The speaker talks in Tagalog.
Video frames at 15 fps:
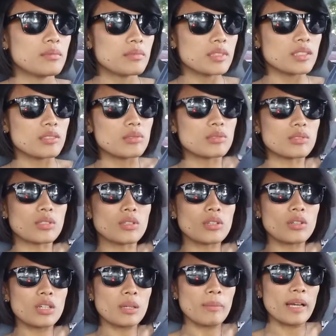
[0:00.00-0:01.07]

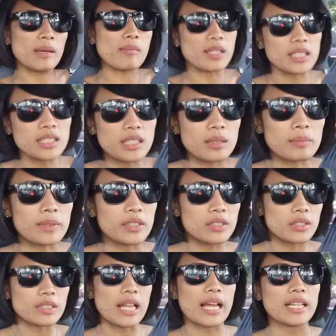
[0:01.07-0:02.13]
Siguro, iba-iba din ang
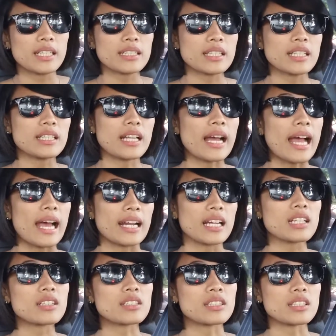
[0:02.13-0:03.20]
personality, ng
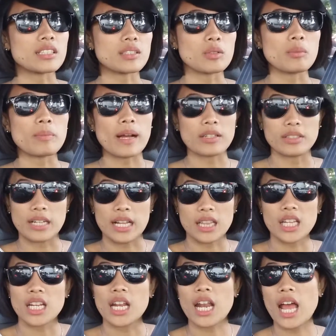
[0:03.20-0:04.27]
character, kung paano
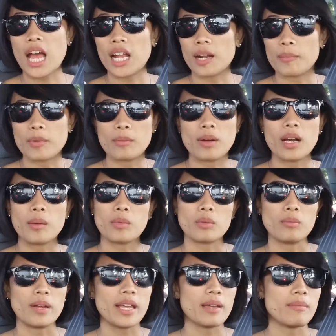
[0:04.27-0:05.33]
natin hinaharap yung mga
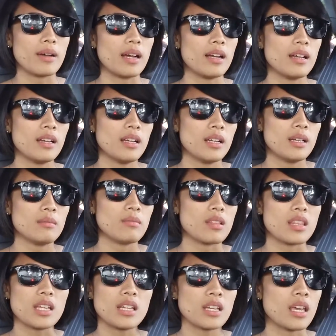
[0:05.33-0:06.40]
problema.
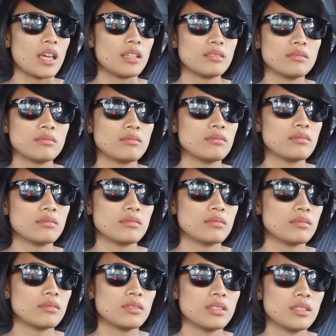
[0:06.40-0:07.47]
But then again,
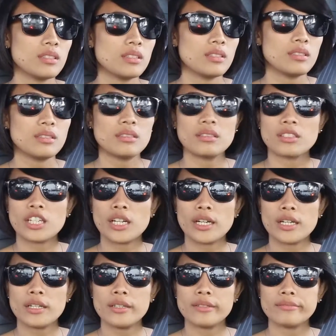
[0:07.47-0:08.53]

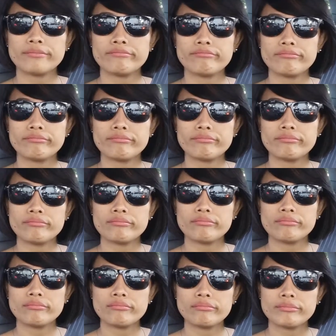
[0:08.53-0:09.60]
girl,
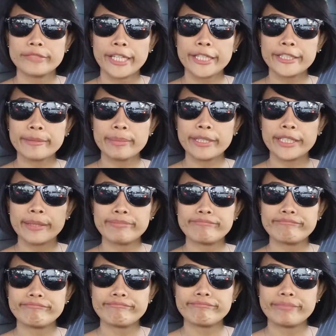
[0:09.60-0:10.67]
isip-isip,
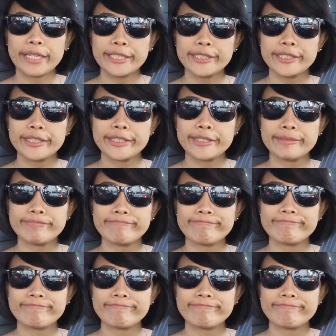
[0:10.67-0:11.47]
please.